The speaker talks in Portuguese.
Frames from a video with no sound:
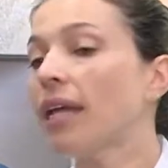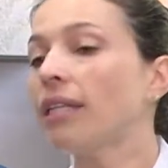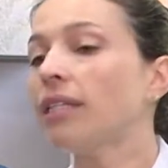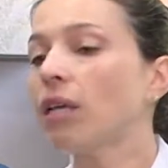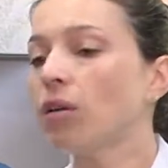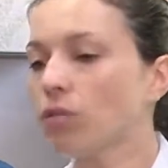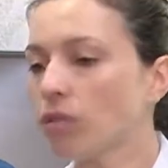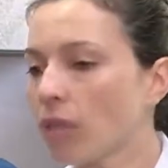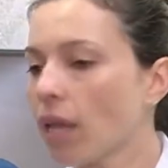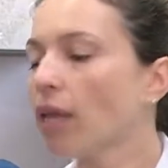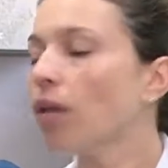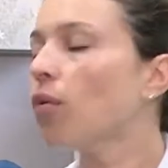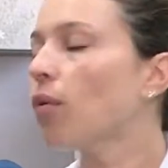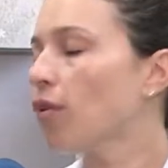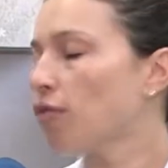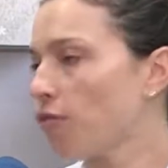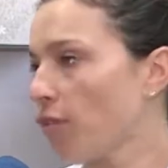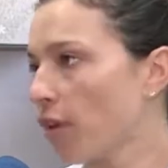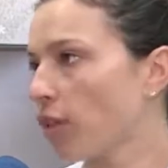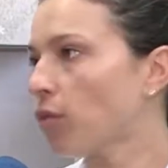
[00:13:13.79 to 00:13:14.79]
Então, tem um
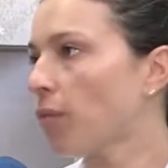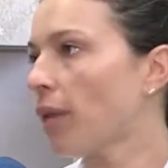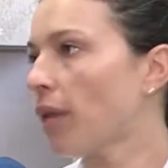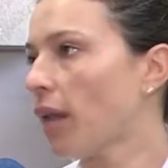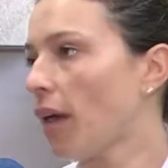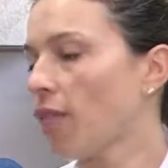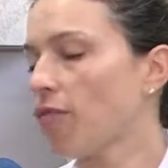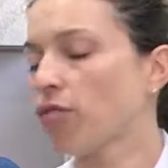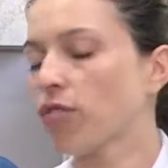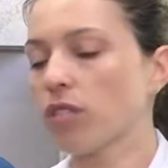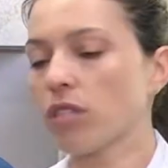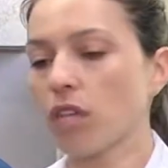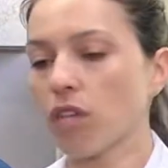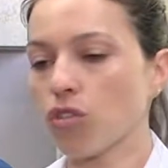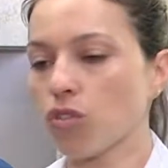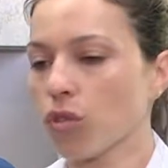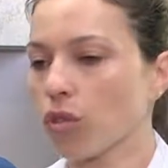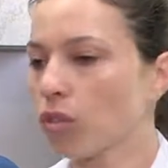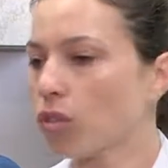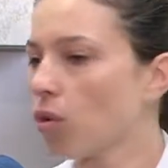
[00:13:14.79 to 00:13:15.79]
efeito benéfico,
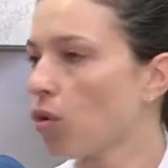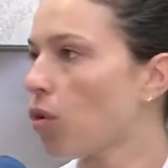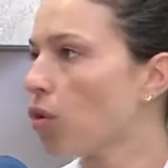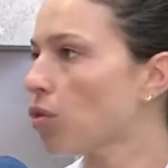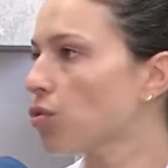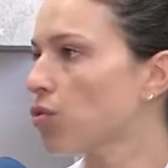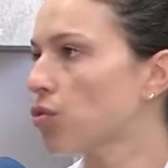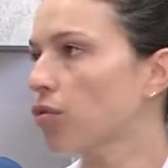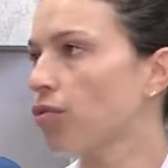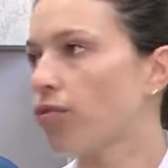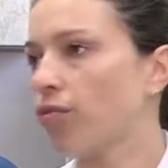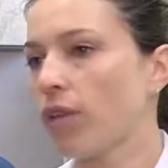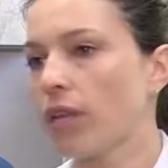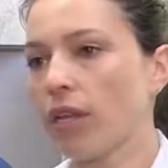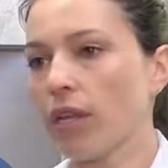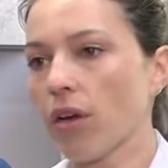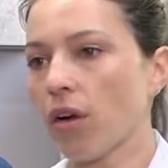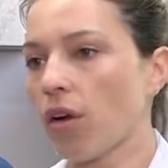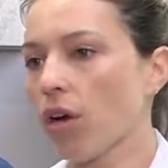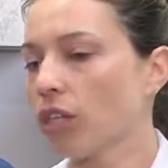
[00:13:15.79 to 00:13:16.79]
seja o idoso,
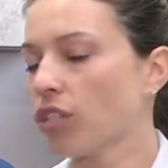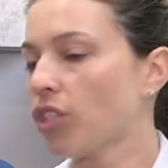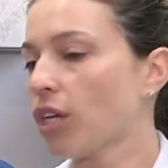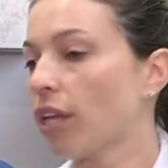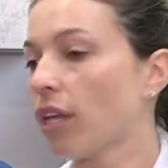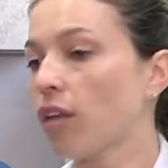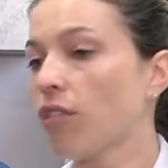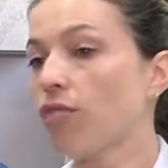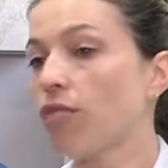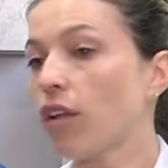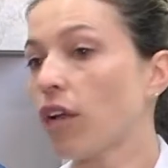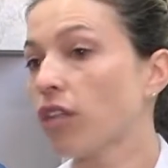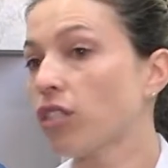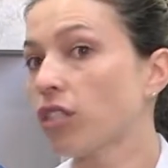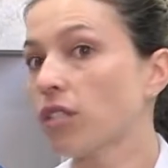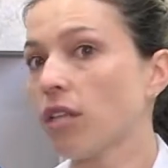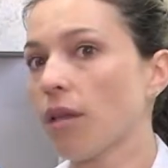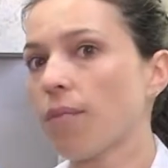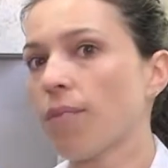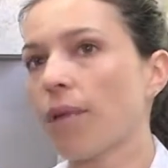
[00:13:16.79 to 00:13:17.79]
filhote, aquele filhote
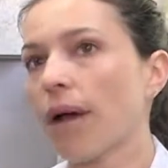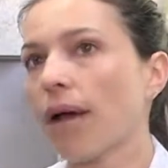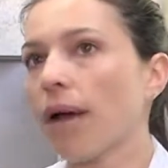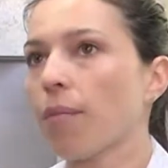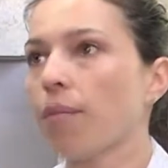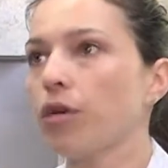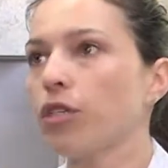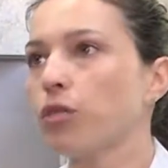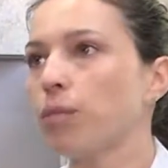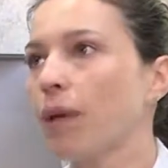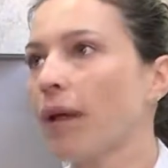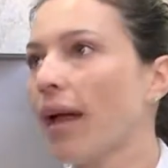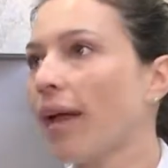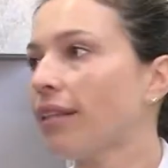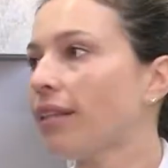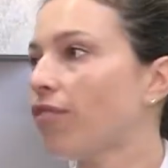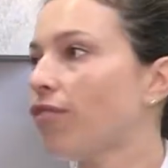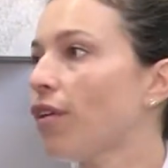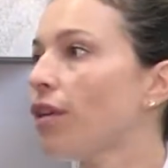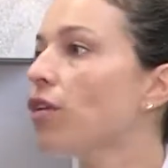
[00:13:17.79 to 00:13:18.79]
que você acabou de pegar
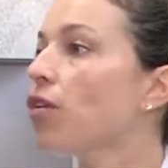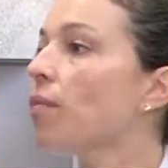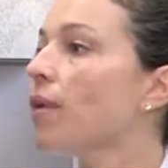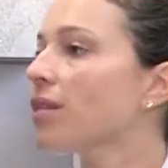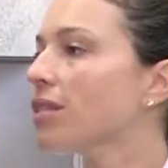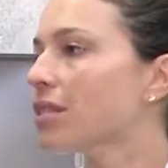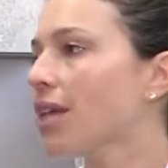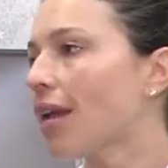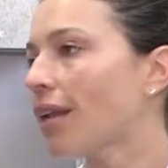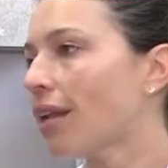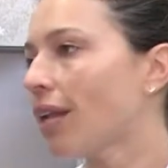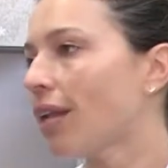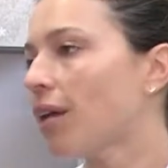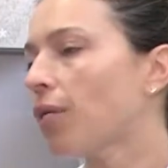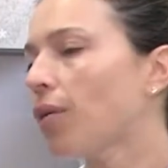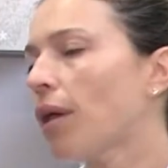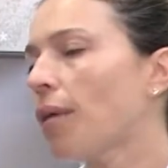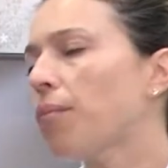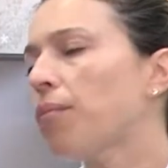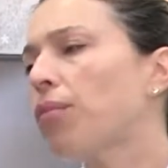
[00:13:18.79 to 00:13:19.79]
e vem com uma sarninha, o
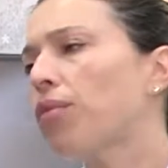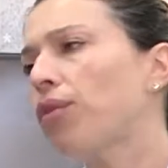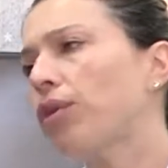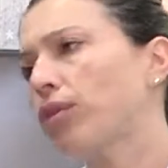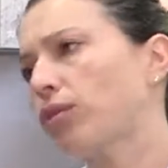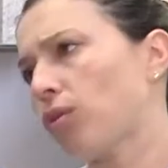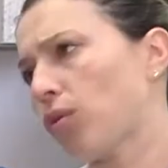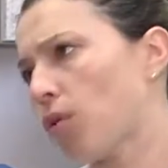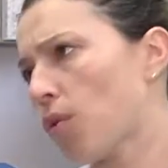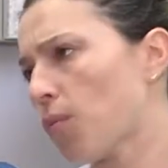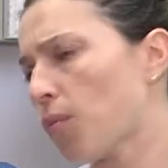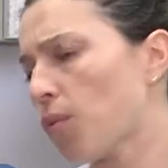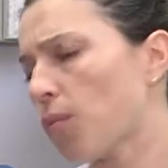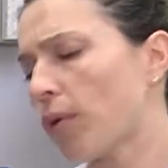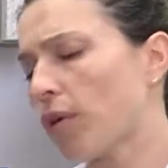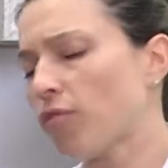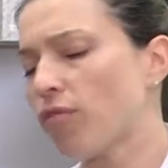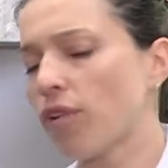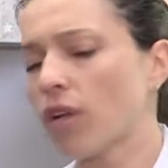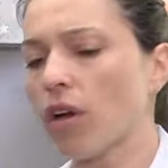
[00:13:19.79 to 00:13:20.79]
que é muito comum
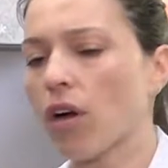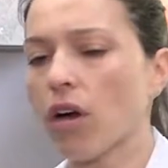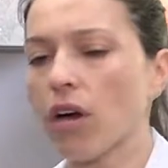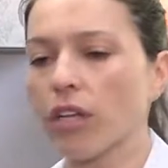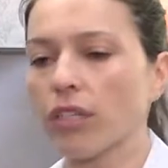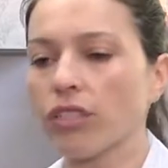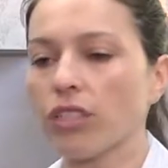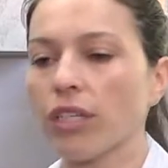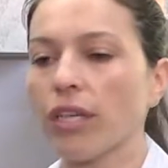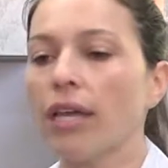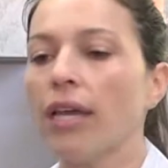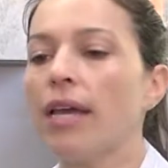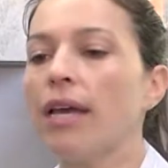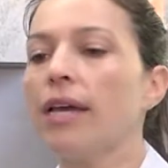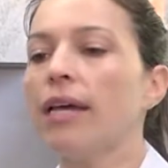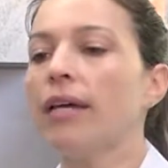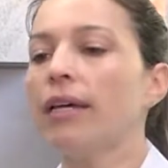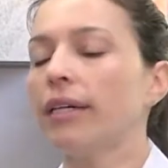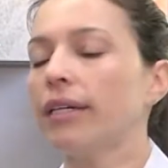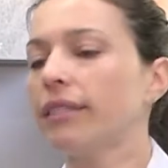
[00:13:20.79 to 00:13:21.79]
para filhote
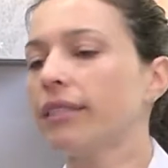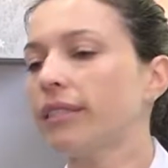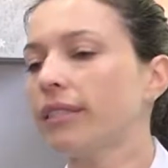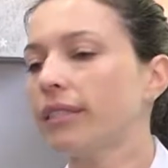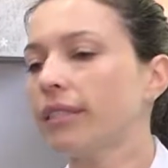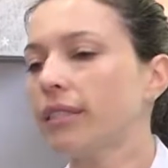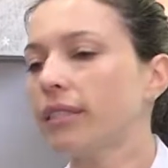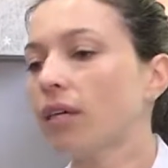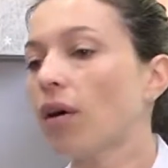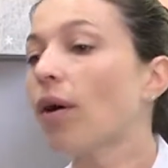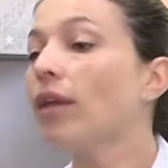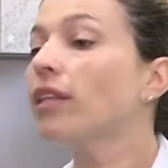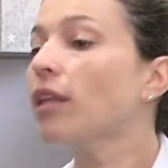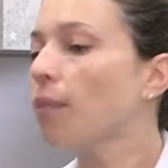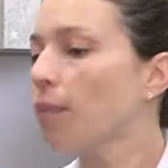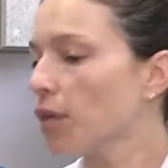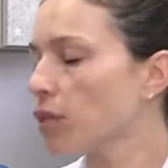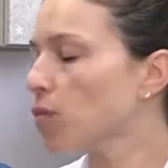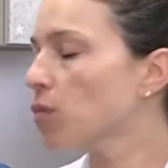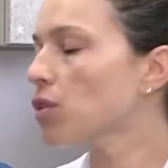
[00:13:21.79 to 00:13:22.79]
ou até
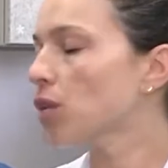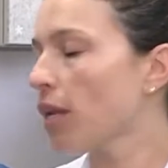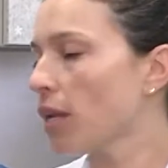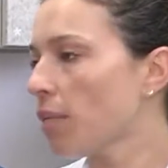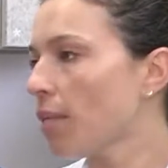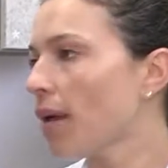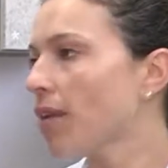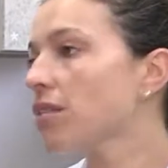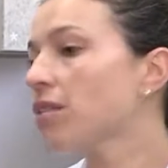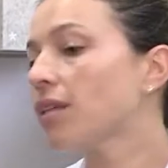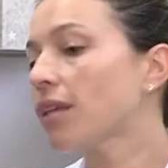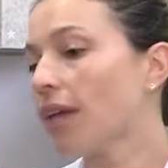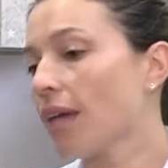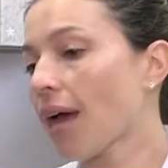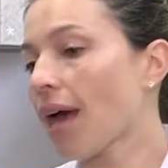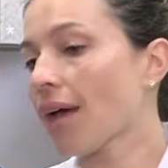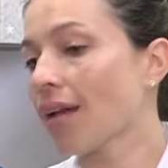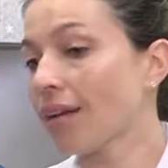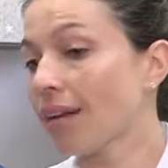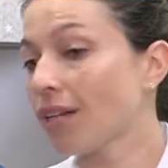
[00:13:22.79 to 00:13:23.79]
mesmo os animais que
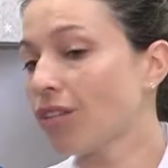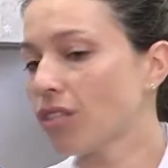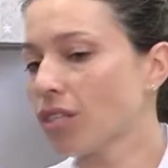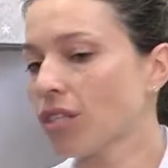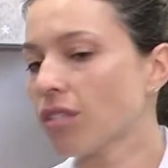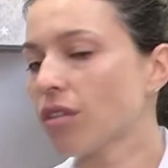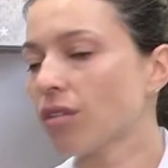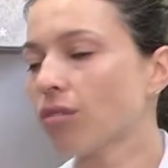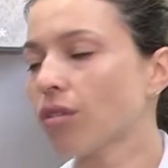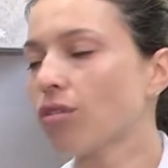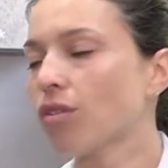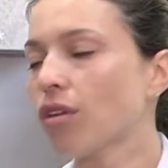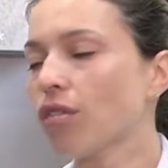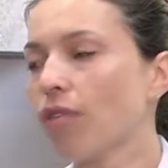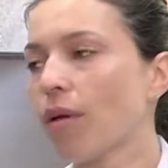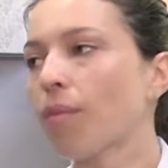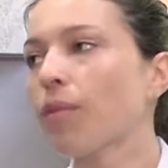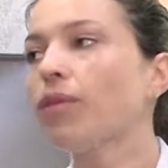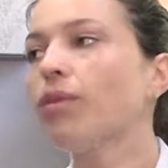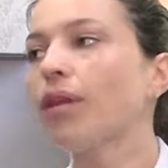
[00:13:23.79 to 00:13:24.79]
a grande questão do ozônio
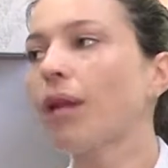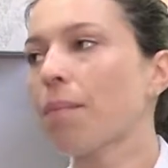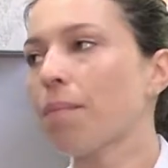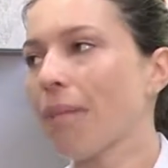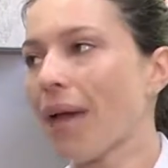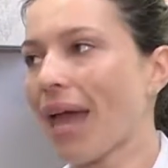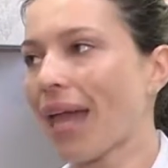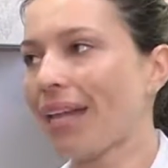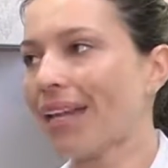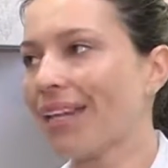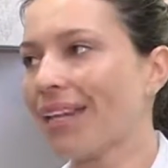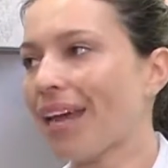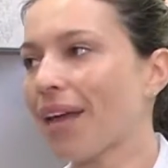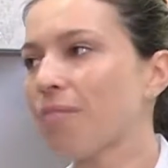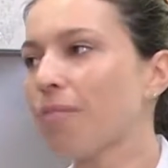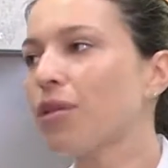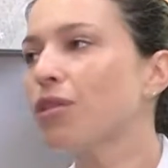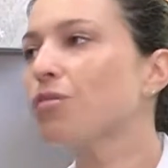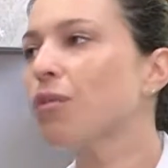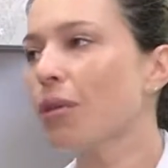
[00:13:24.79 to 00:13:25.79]
vai muito na pele, né?
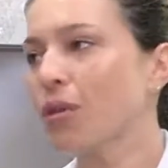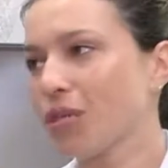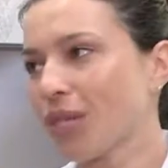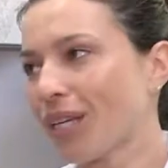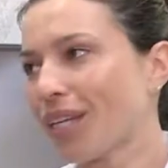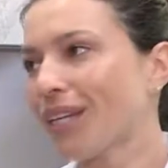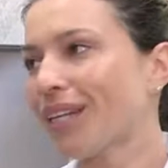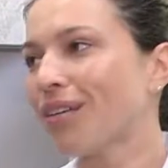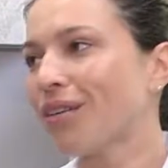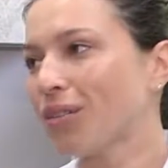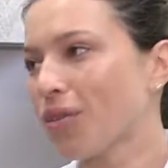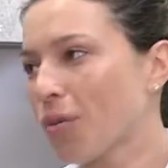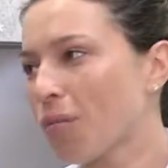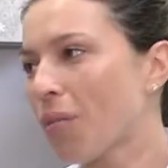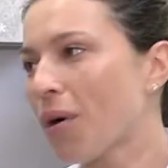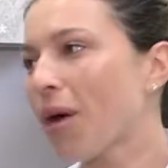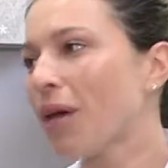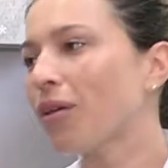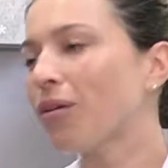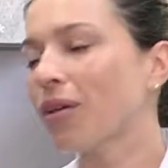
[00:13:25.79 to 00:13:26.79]
Principalmente aqui na, no
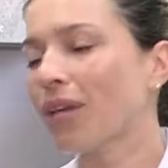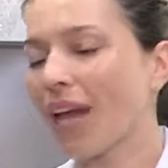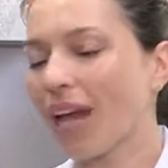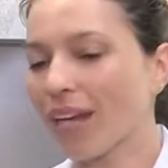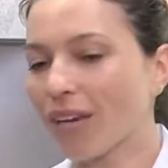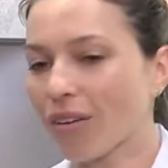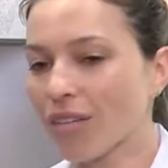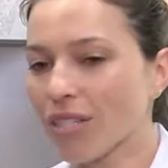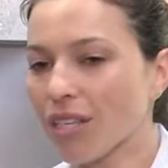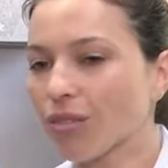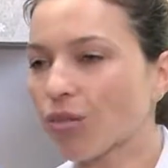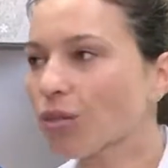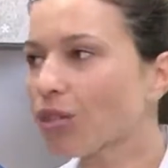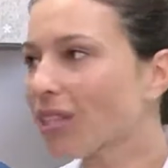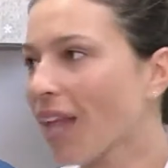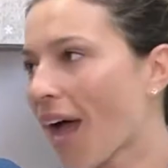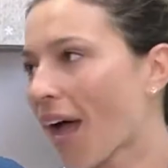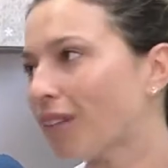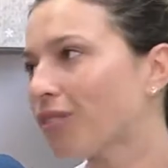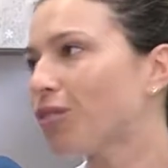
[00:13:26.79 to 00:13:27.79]
banho, que é a coisa do
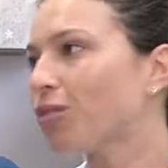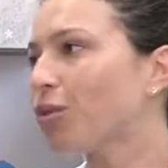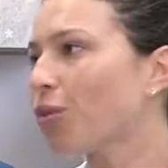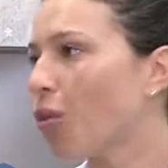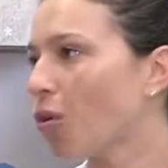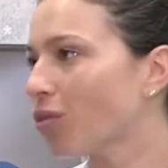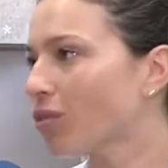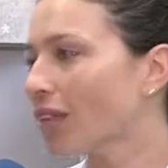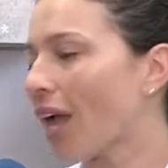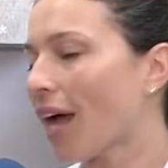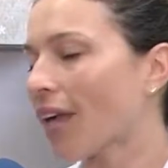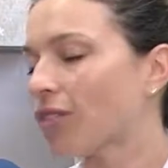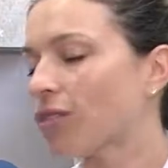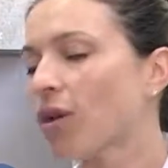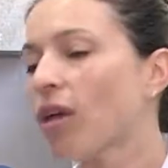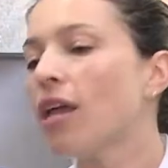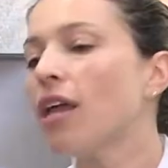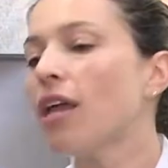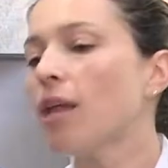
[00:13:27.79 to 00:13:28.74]
tato, do contato.